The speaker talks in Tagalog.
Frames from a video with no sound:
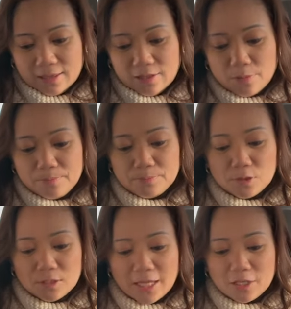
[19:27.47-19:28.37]
Oh,
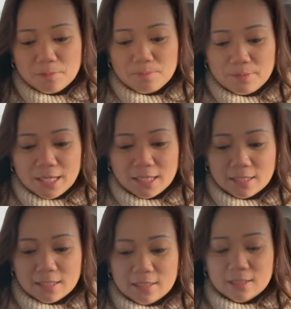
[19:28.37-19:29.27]
take your pick.
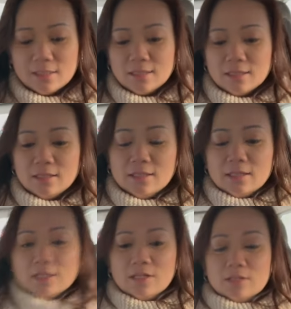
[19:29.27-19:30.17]

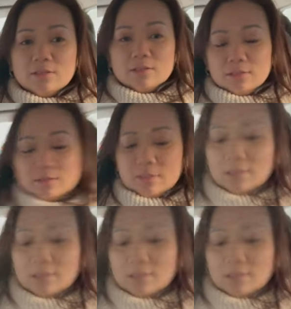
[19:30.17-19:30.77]
Okay, oh.